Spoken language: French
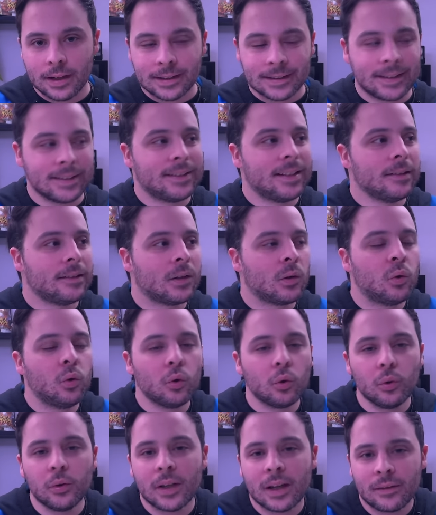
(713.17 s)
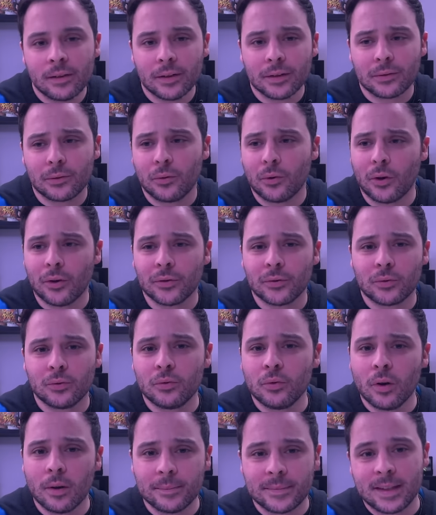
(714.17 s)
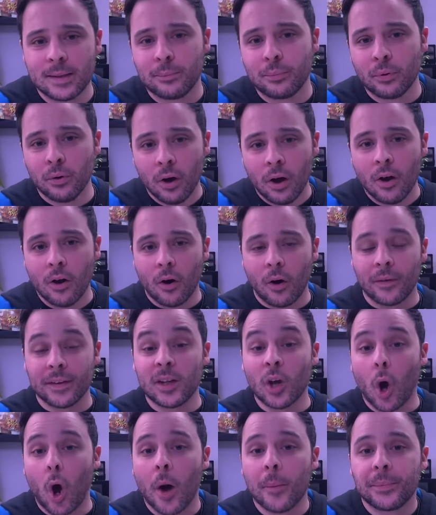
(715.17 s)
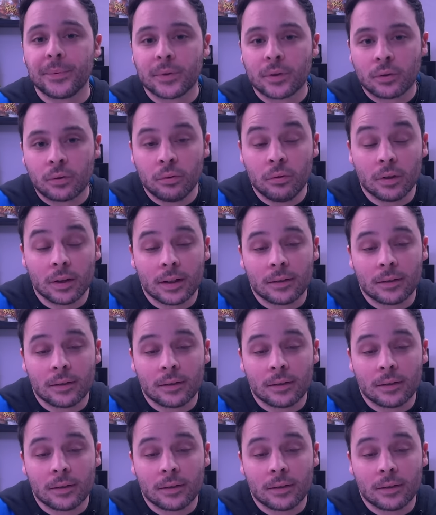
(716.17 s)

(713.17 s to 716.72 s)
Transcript: C'était couru d'avance sur un studio un petit peu, on va dire, obscur.